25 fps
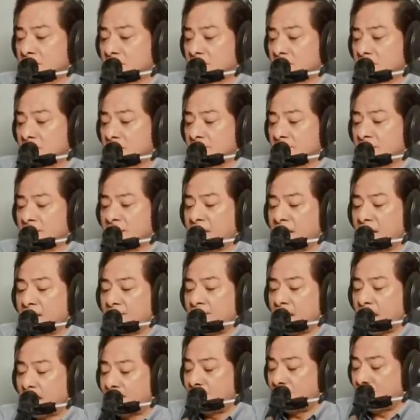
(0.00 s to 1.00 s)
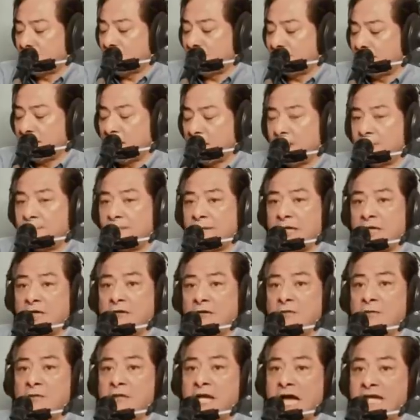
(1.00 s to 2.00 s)
Binababoy ang
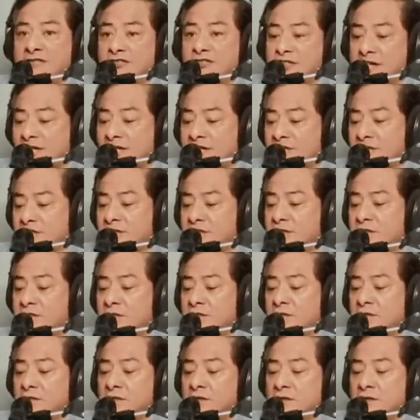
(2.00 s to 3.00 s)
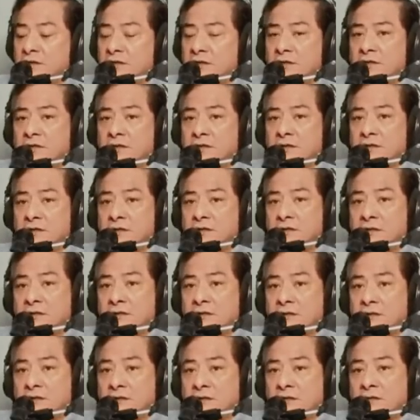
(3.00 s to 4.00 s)
Pilipino, nonsense?
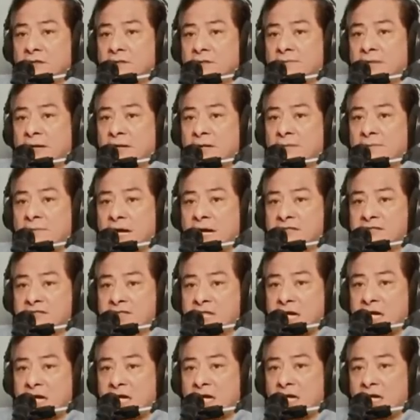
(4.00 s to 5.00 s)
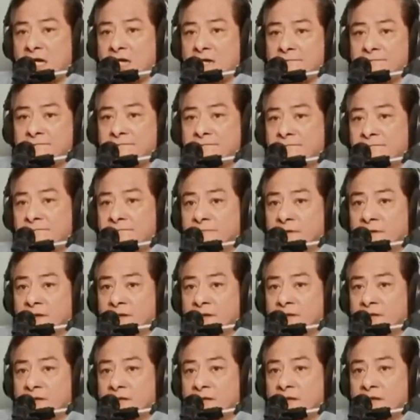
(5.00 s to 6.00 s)
Oh, palibasa,
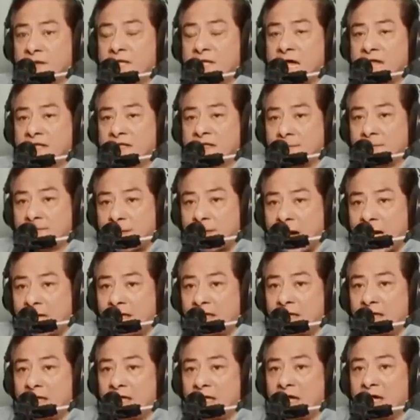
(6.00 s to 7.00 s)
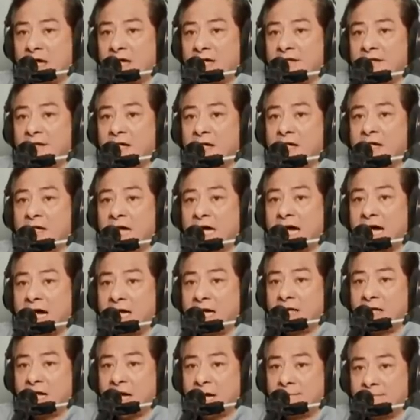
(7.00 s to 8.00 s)
natapalan lang kayo, na, naka,
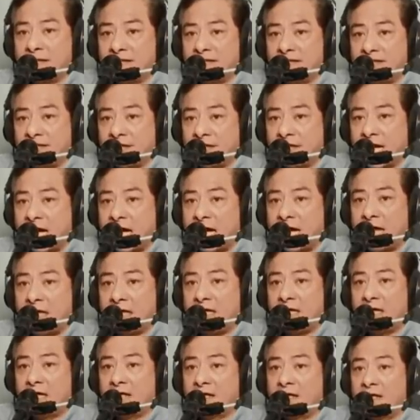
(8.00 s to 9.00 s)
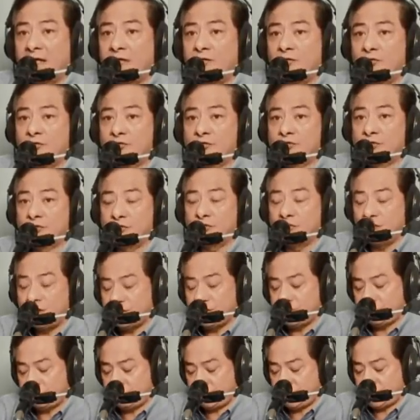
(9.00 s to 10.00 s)
namantikaan lang ng uso
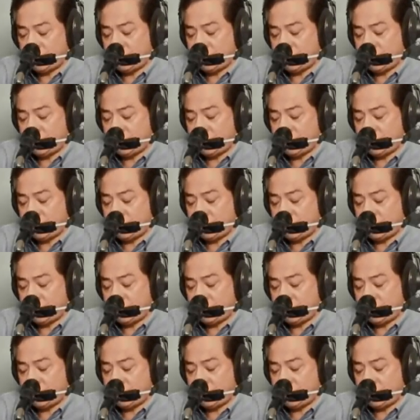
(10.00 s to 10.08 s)
ninyo eh.